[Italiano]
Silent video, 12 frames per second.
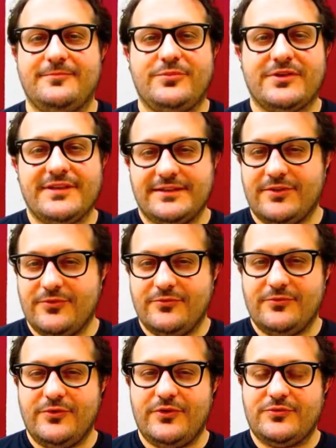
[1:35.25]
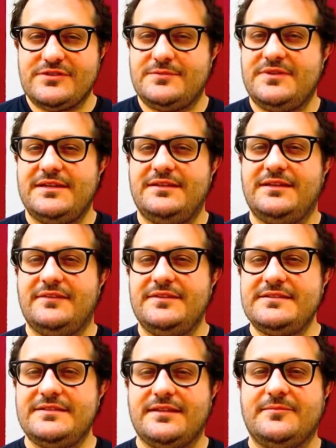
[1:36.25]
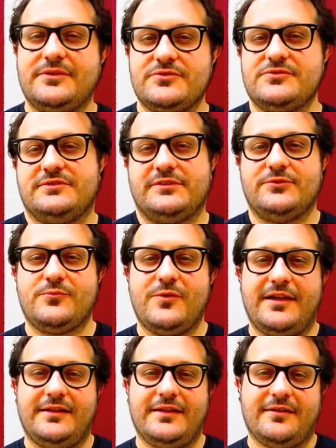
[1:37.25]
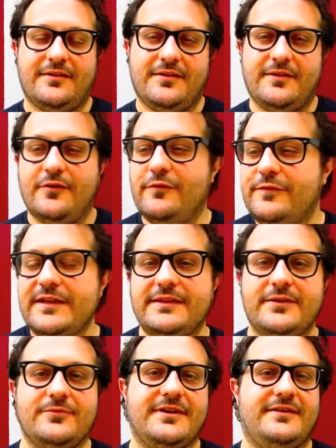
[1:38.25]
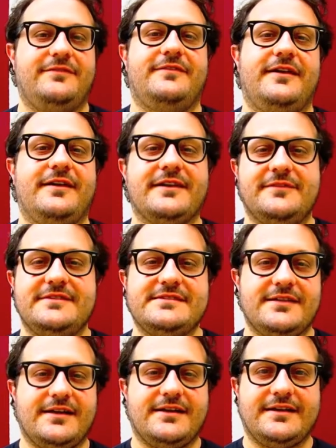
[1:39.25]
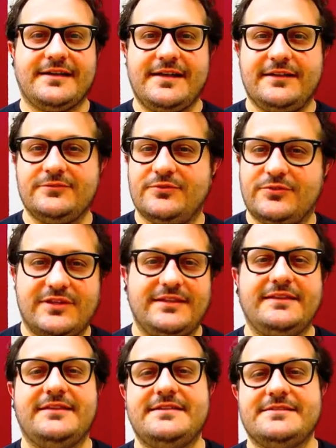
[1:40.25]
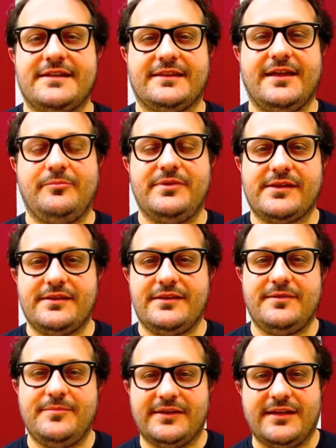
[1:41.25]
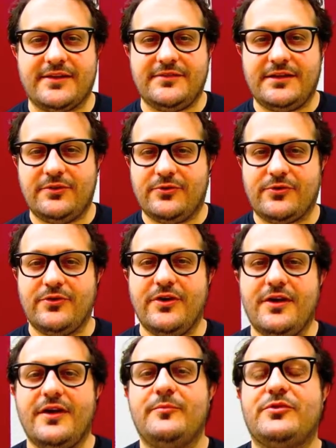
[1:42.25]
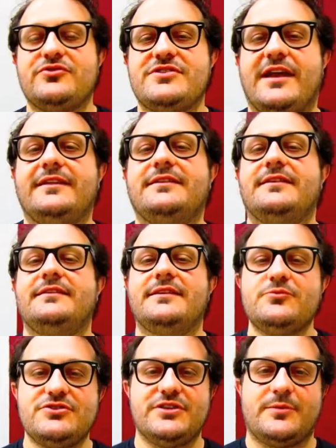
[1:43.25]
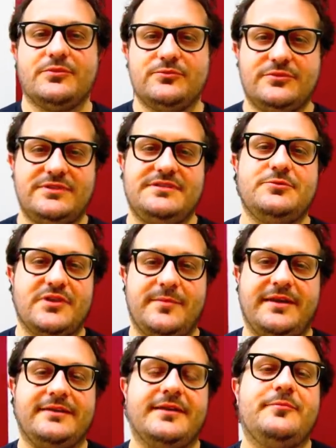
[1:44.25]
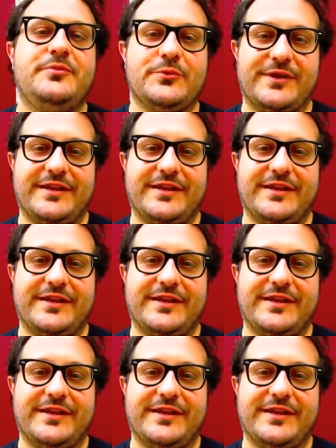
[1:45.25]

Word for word: portate con voi i vostri biglietti da visita, ma non soltanto quelli. Ah, offrite un caffè a chi vi sta accanto, chiedete agli start-upper di parlarvi dei loro progetti. Ne usciremo tutti sicuramente più